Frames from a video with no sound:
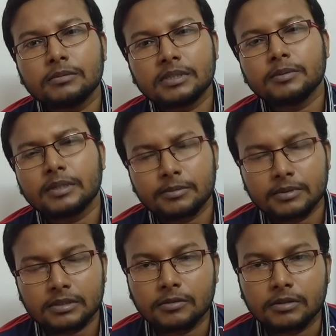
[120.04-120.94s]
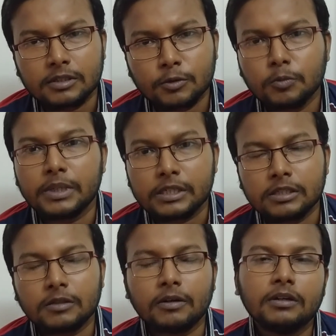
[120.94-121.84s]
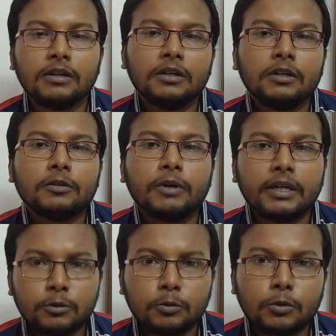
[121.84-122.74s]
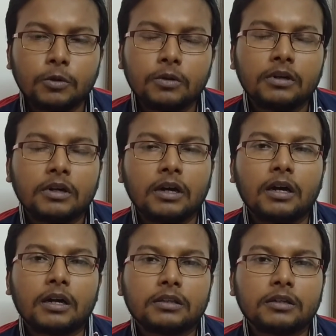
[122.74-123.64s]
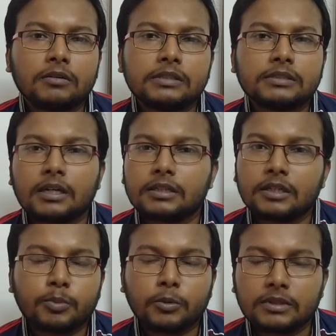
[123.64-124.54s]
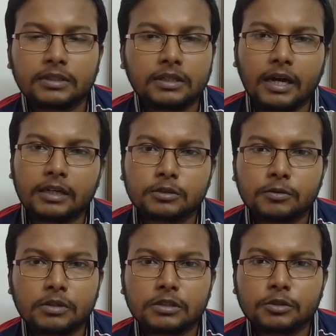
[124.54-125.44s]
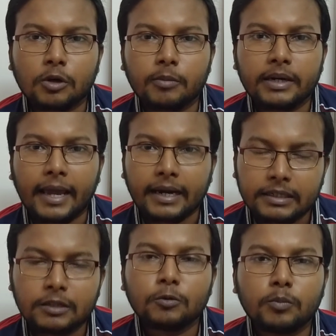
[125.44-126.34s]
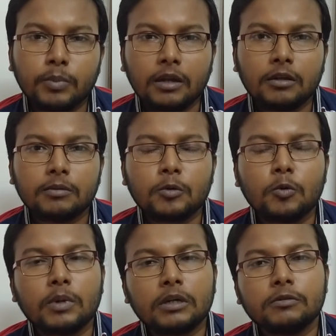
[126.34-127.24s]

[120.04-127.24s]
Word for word: মাঝে মাঝে মাঝে মাঝে হয়েছে খুব বেশি নয় তো এই দুটো আর আদারওয়াইজ যারা যারা প্রত্যেকেই কাজ করেছেন সবার অ্যাক্টিং খুব ভালো এবং হুমা